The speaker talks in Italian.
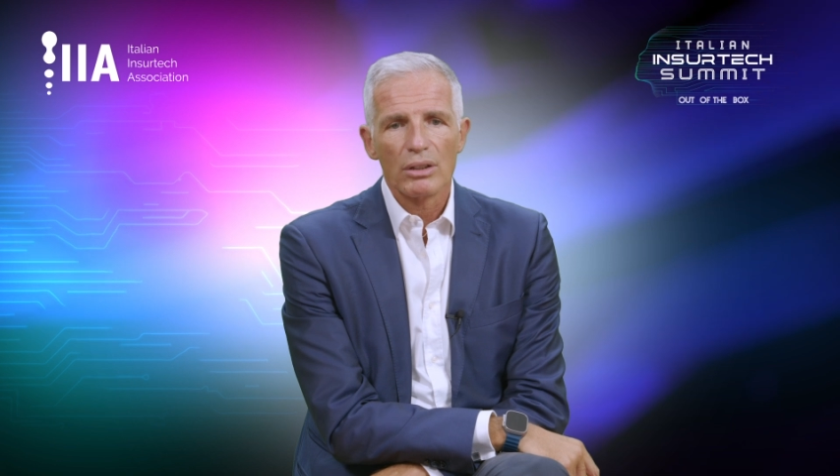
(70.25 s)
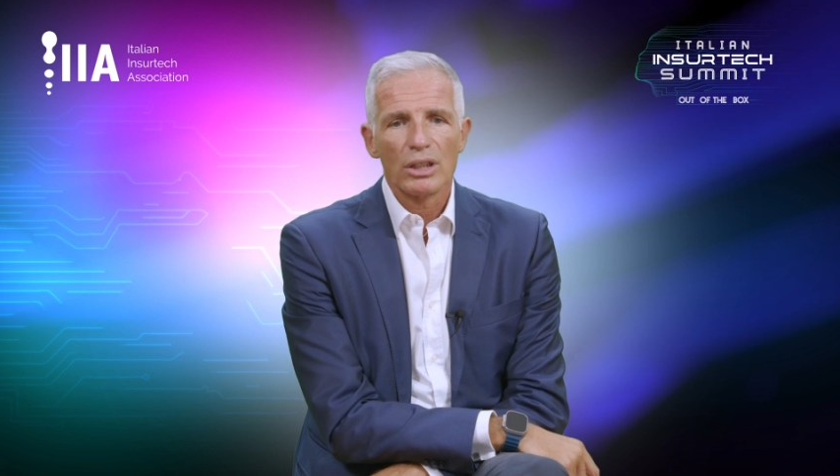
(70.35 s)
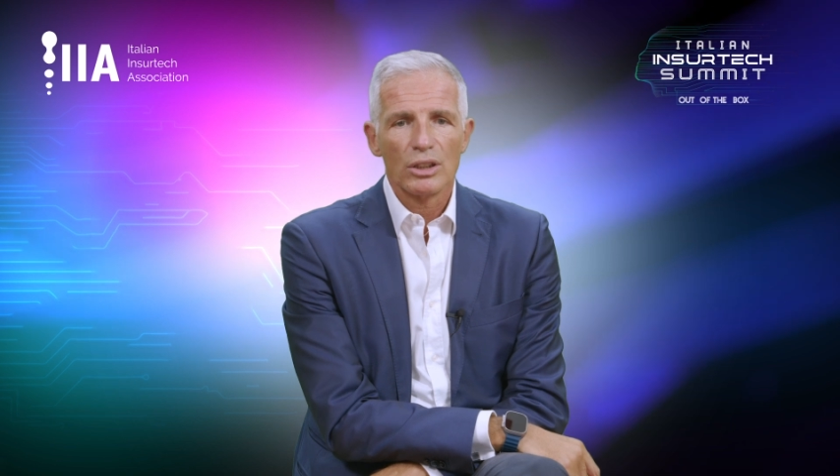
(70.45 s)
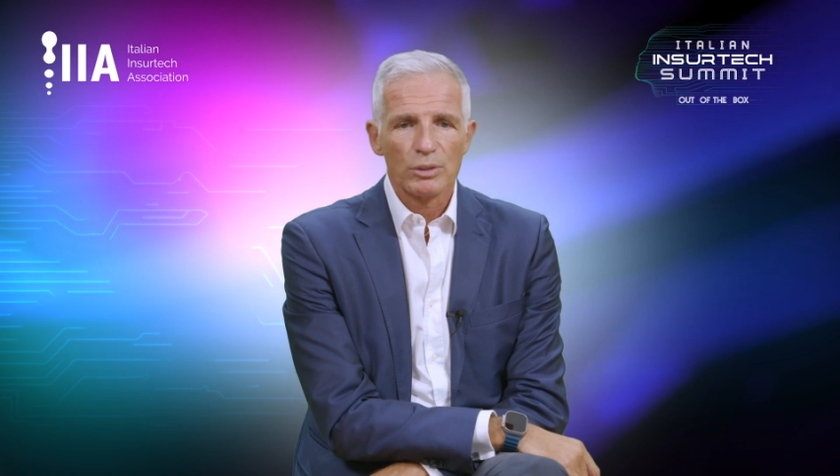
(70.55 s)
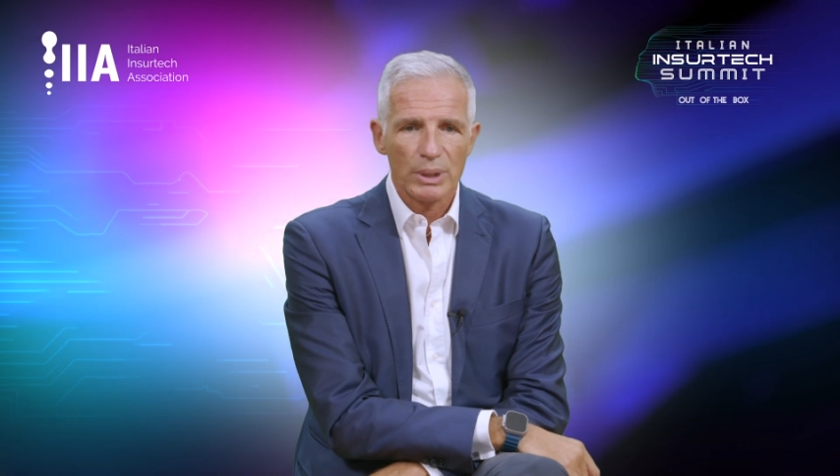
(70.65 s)
con
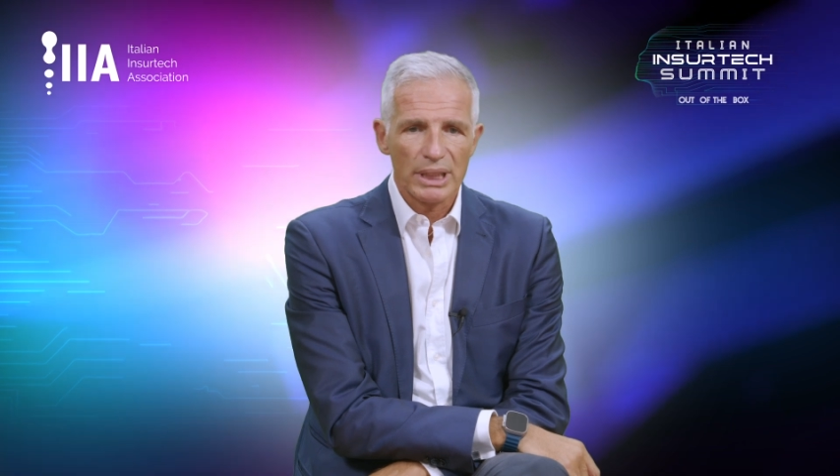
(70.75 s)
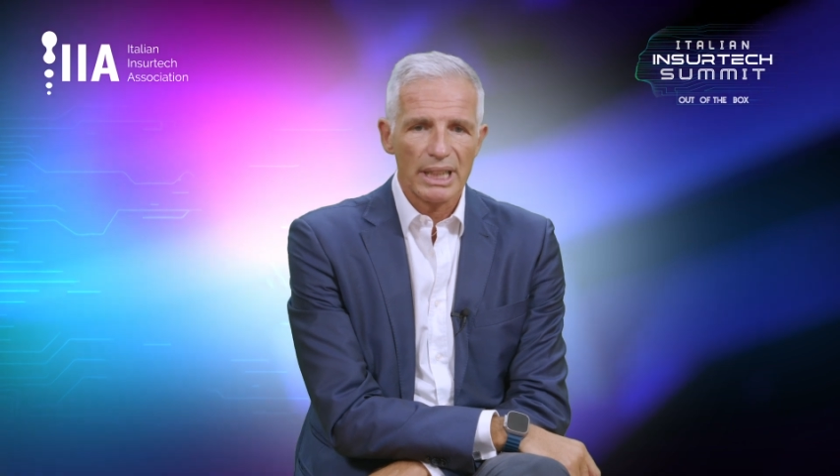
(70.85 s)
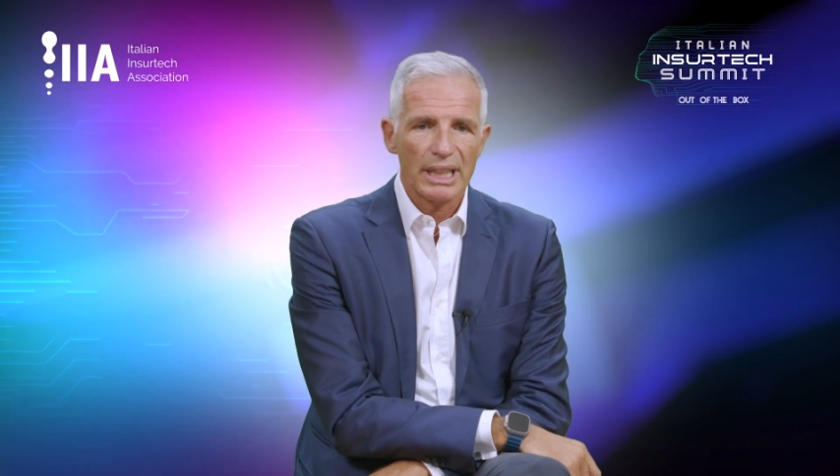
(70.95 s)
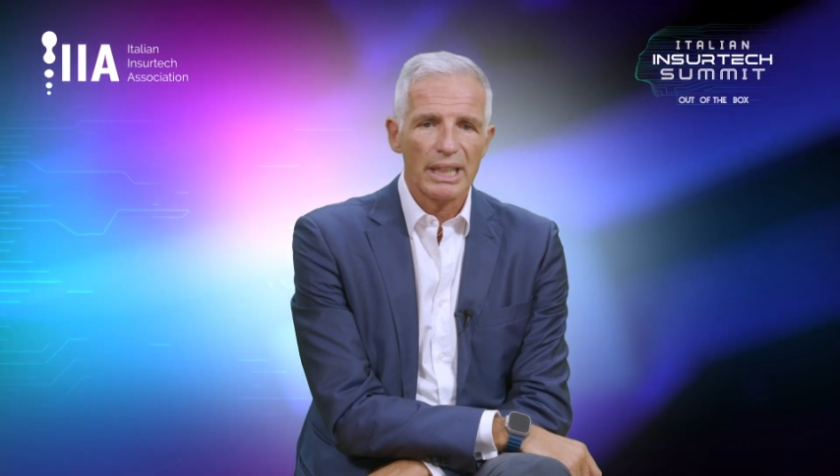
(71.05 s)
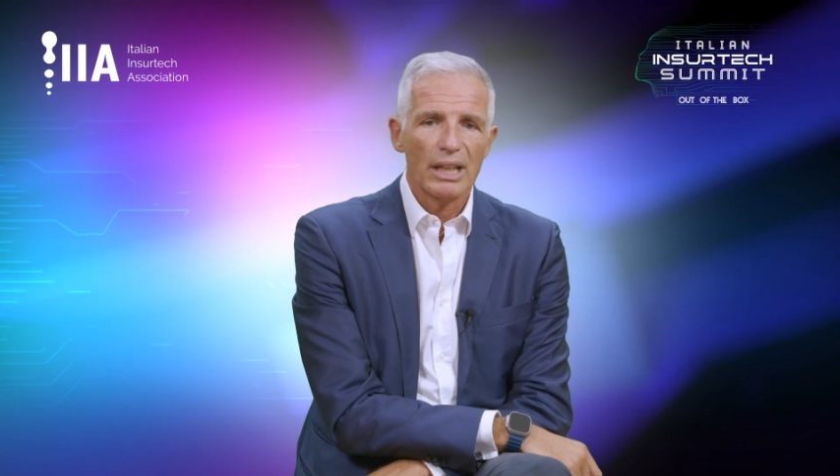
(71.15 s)
il
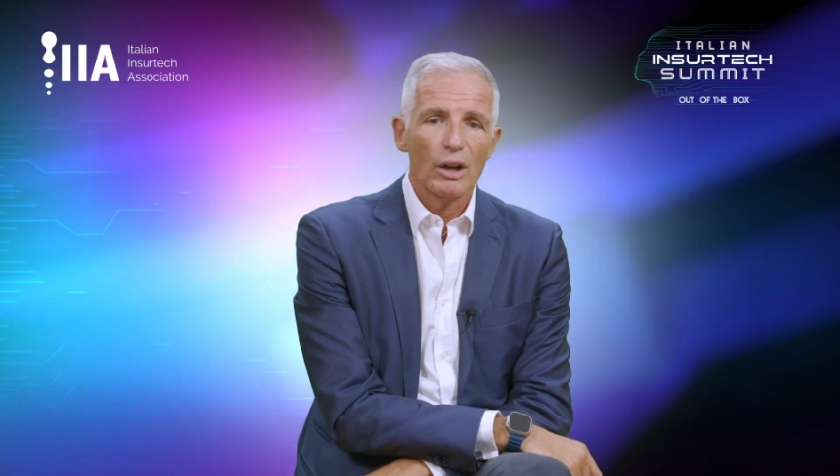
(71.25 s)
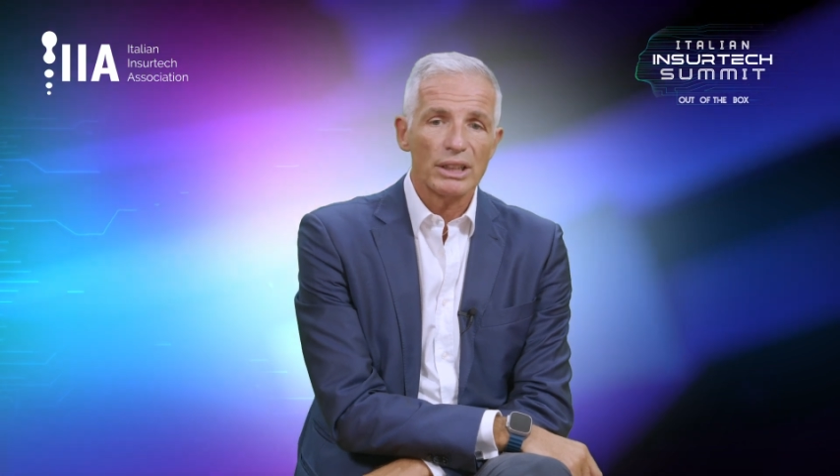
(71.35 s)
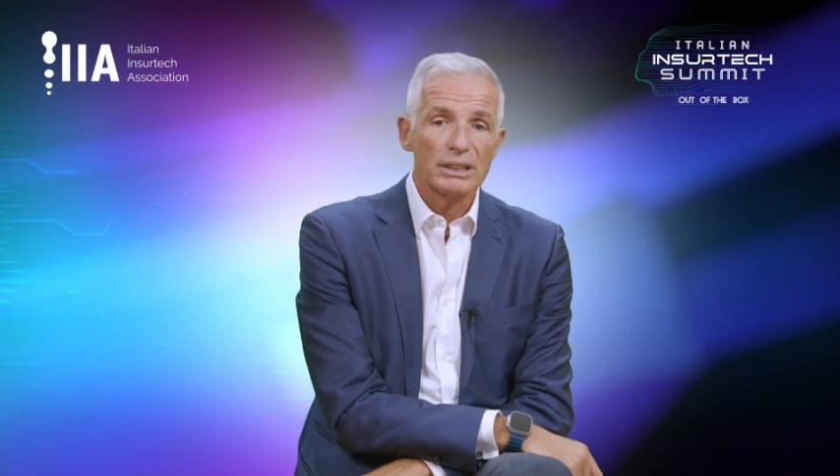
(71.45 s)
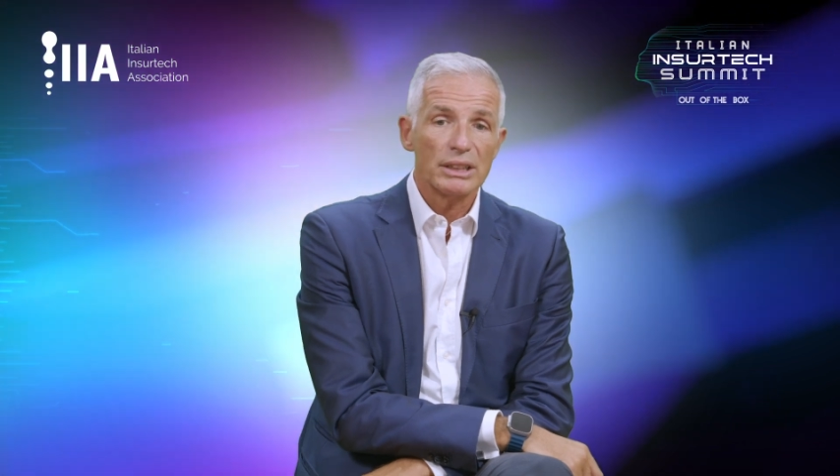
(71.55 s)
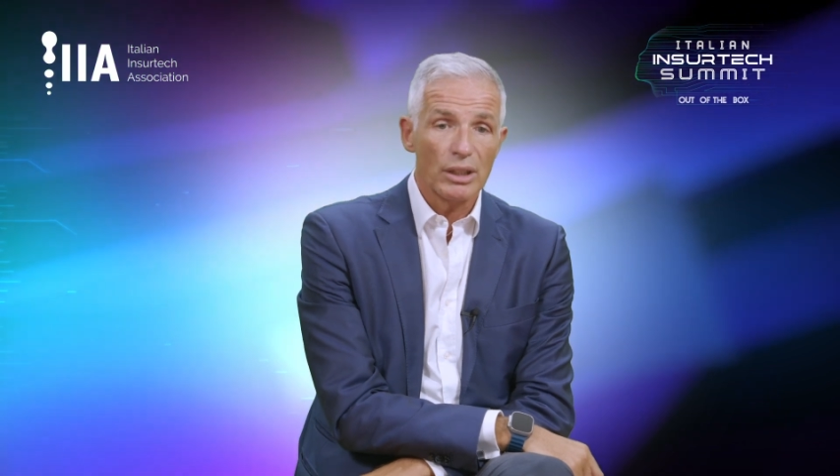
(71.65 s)
corrispondente
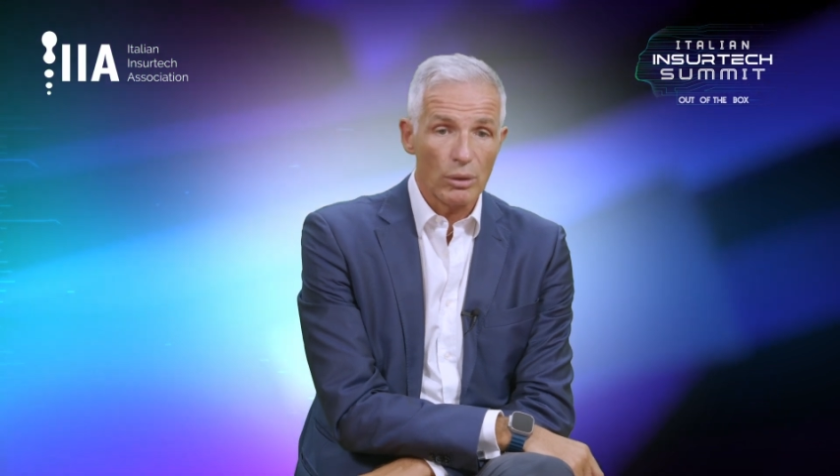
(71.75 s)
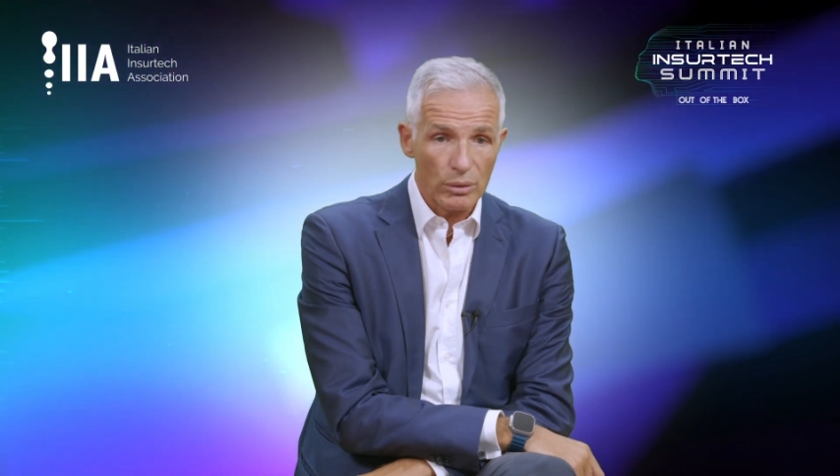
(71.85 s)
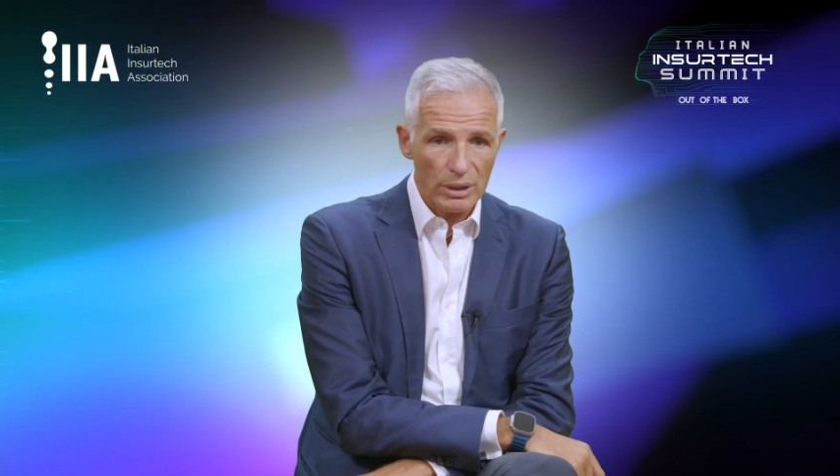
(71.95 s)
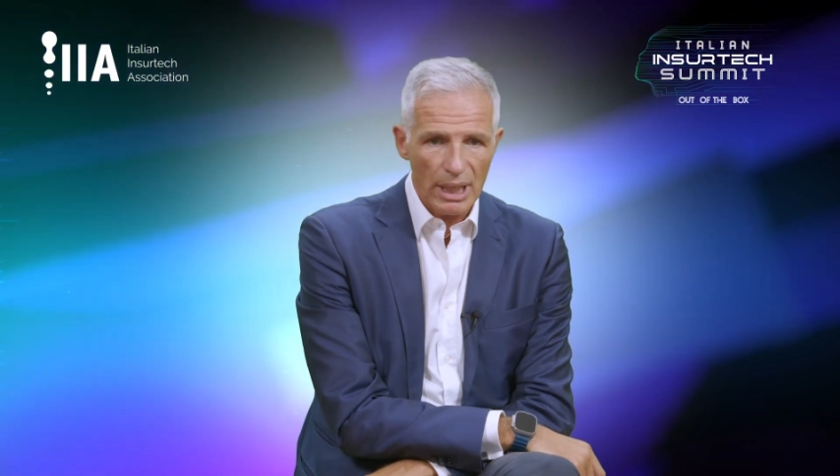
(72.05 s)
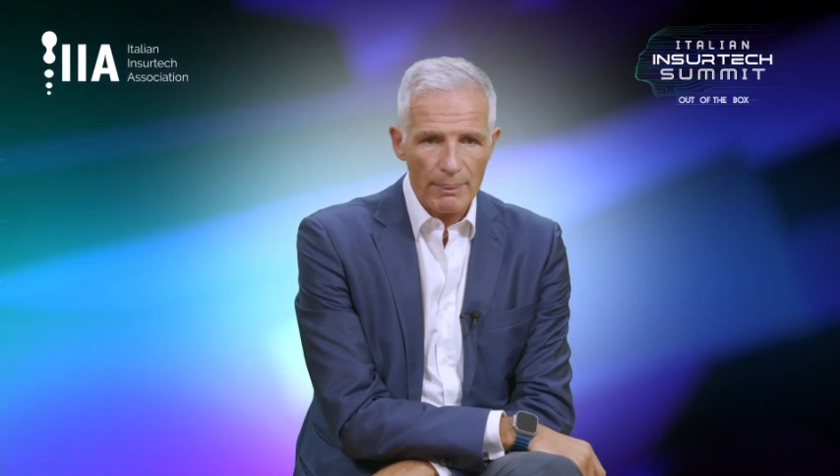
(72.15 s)
Lloyds di
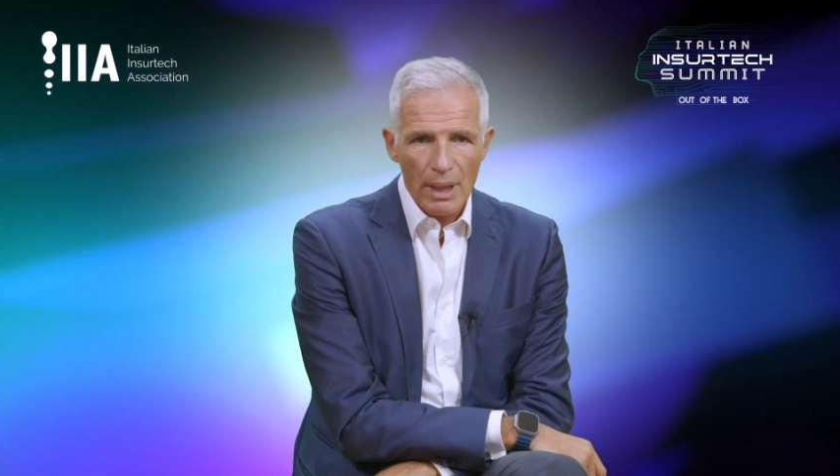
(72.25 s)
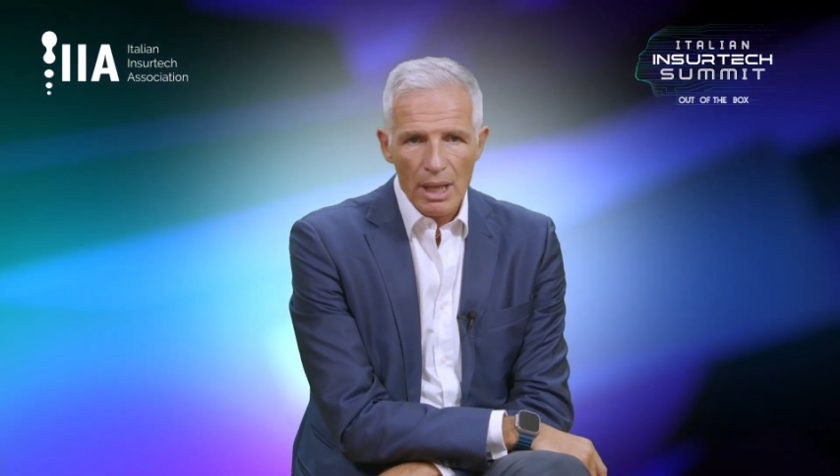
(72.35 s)
Londra.